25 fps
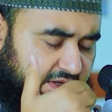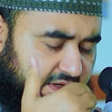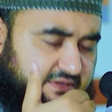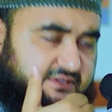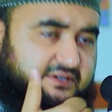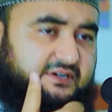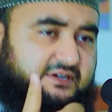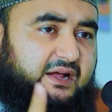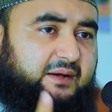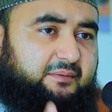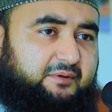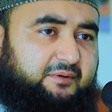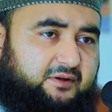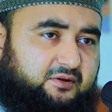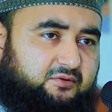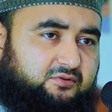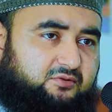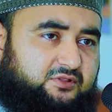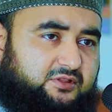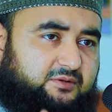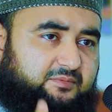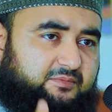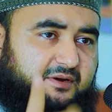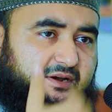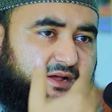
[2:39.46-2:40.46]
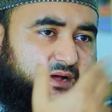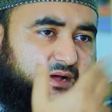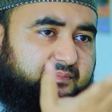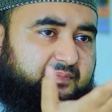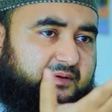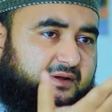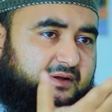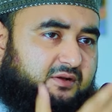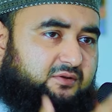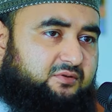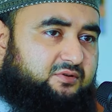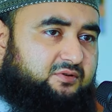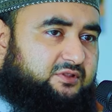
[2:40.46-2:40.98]
সেটা আমাকেও হতে পারে
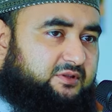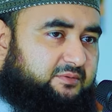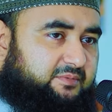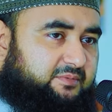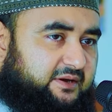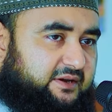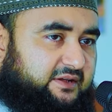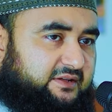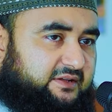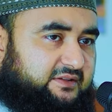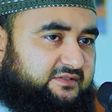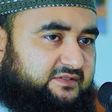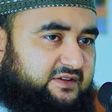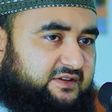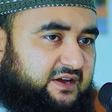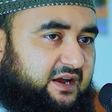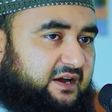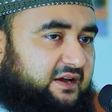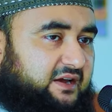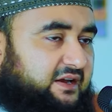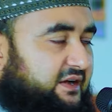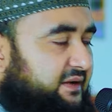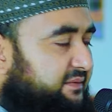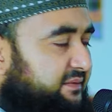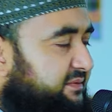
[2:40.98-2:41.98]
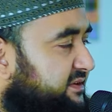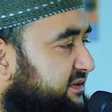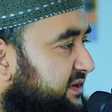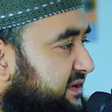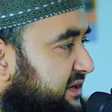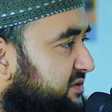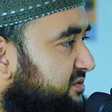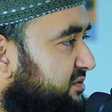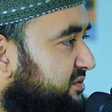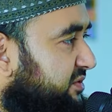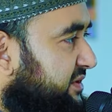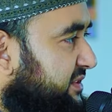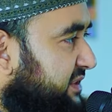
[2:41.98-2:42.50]
আপনাকেও হতে পারে যারা আল্লাহকে
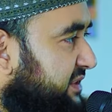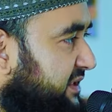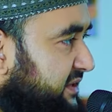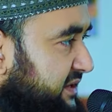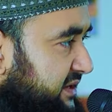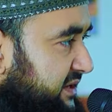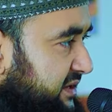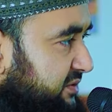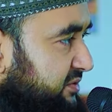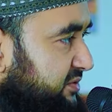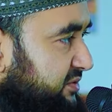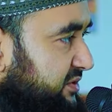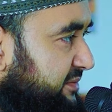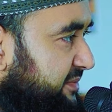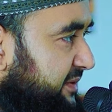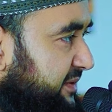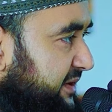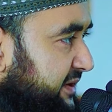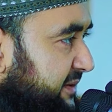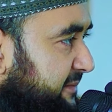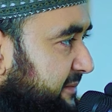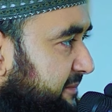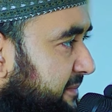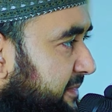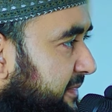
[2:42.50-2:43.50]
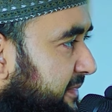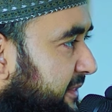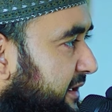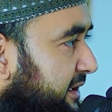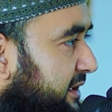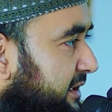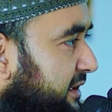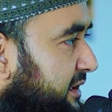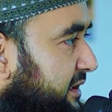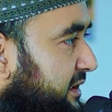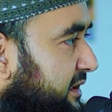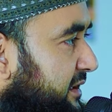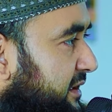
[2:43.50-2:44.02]
বিশ্বাস করি তাদেরকে হতে পারে
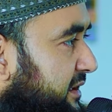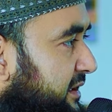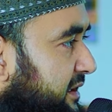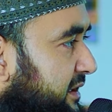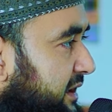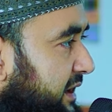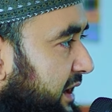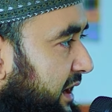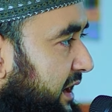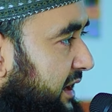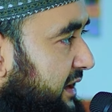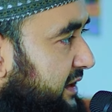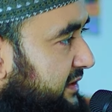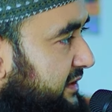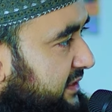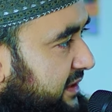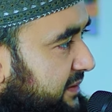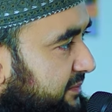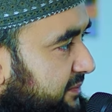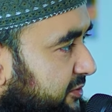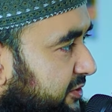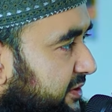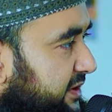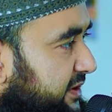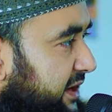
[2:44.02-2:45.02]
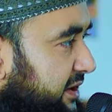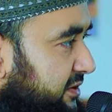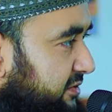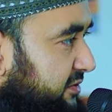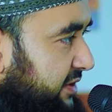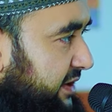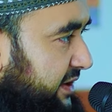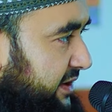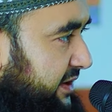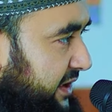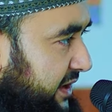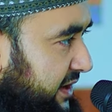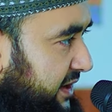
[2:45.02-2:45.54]
আল্লাহ তারা পরীক্ষা
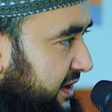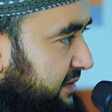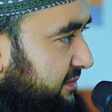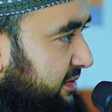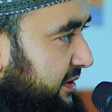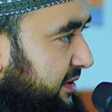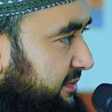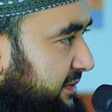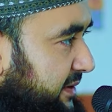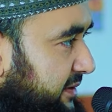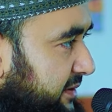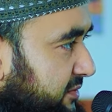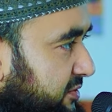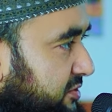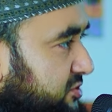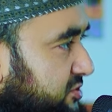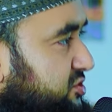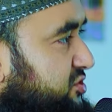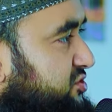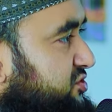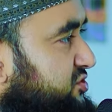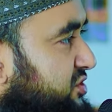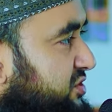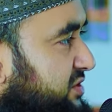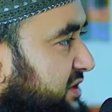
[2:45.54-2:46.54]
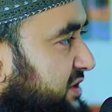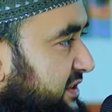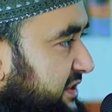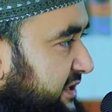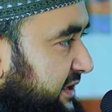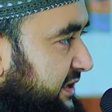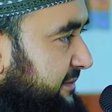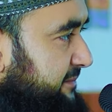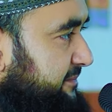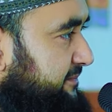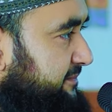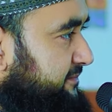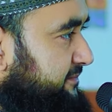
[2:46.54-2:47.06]
করেন নানানভাবে অসুস্থতা দিয়ে